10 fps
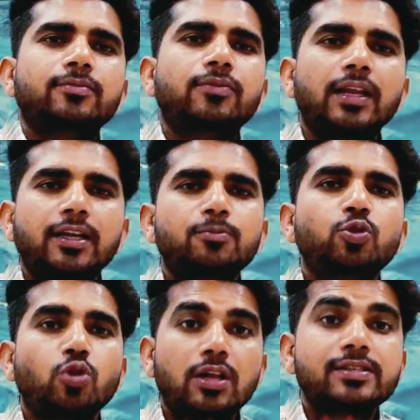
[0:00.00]
वेलकम
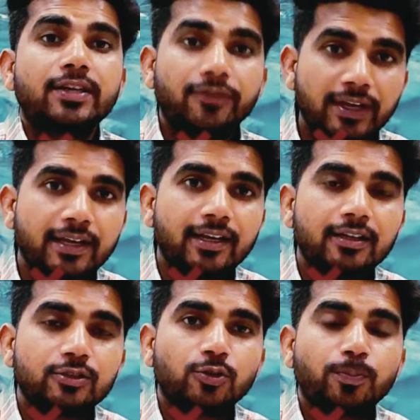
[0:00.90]
टू रॉयल स्टाफ कैनल
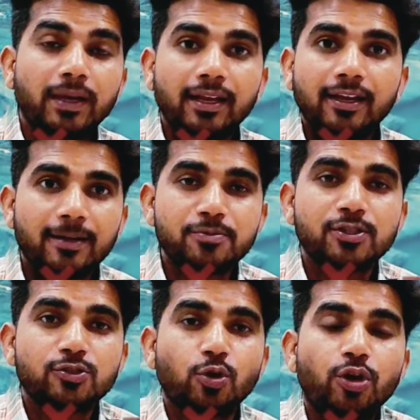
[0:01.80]
तो पहले
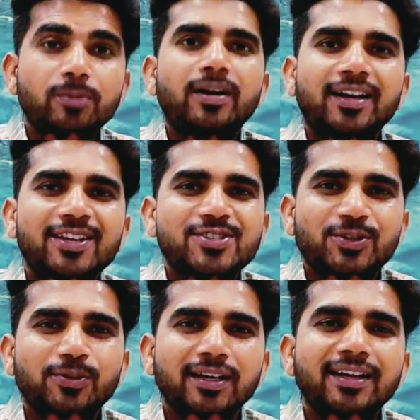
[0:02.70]
आपसे सॉरी मांगना
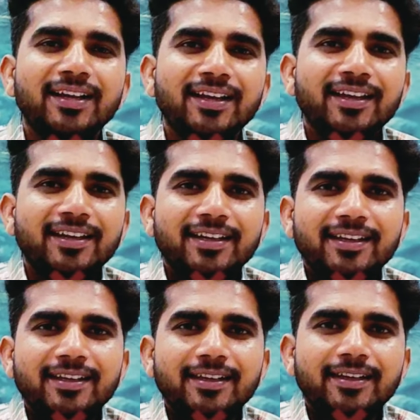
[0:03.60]
चाहूँगा
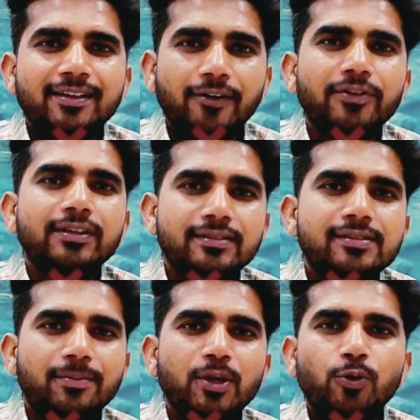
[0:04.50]
कि काफ़ी
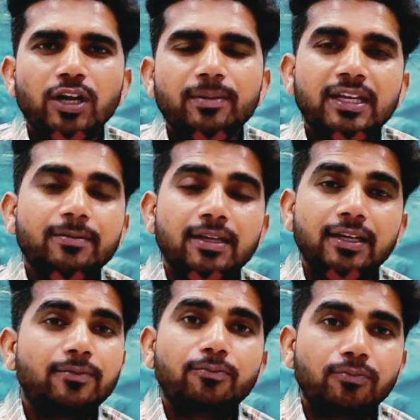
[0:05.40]
समय हो गया मैंने
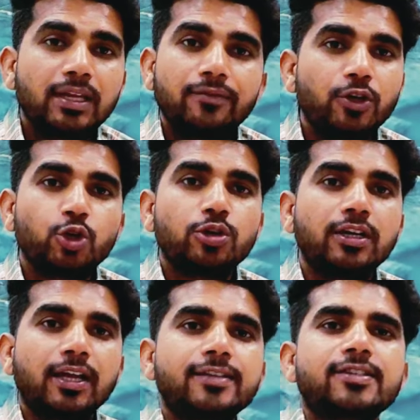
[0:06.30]
लिए मैंने वीडियो नहीं
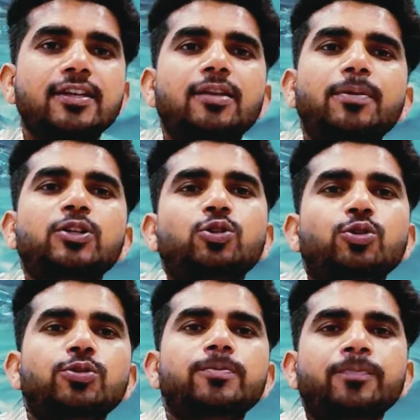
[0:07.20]
डाली चैनल पर तो
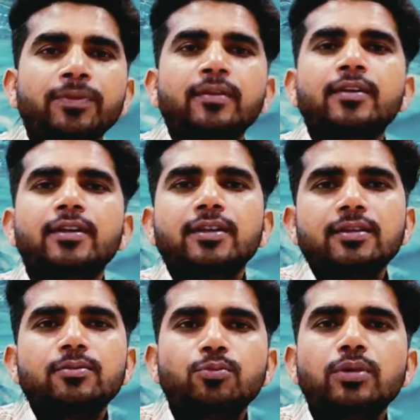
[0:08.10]

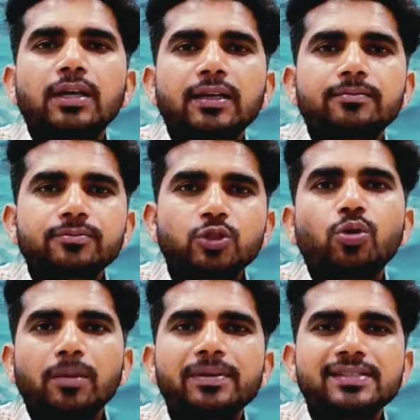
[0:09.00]
मैं
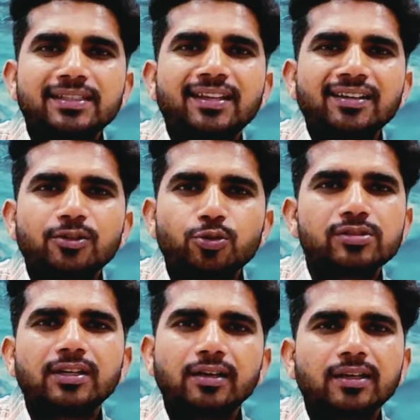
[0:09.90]
थोड़ा बिज़ी था कुछ
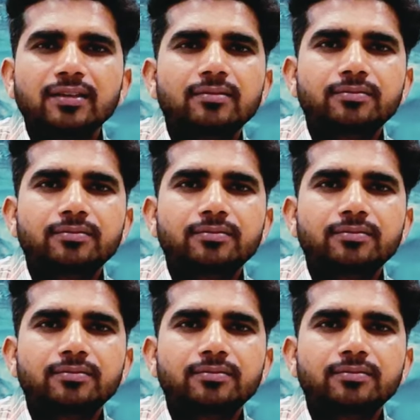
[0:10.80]
घर की